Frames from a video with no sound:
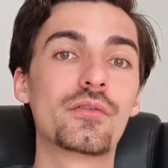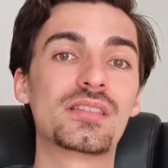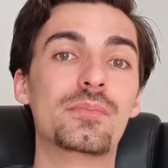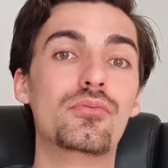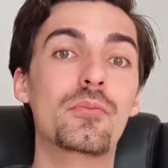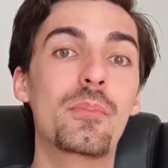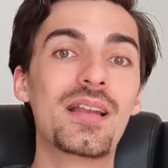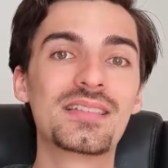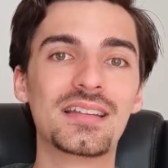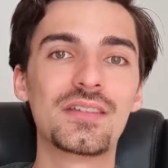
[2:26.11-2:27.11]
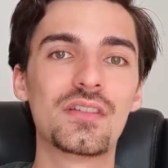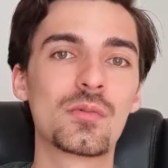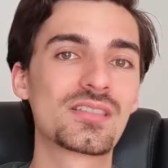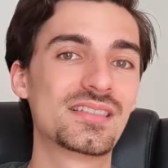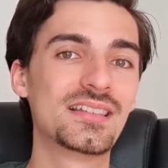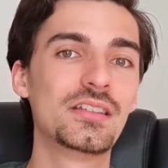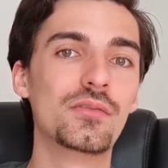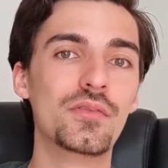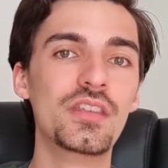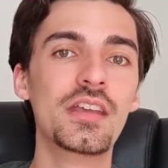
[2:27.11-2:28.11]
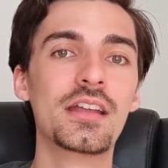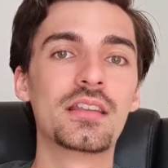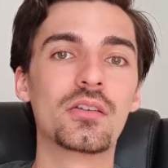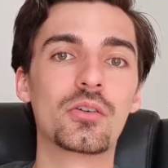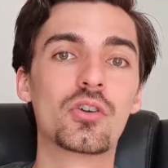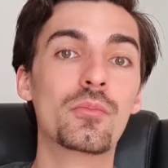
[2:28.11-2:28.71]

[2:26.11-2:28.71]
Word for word: euh, vivre ses plus belles années, finalement ses années de vie,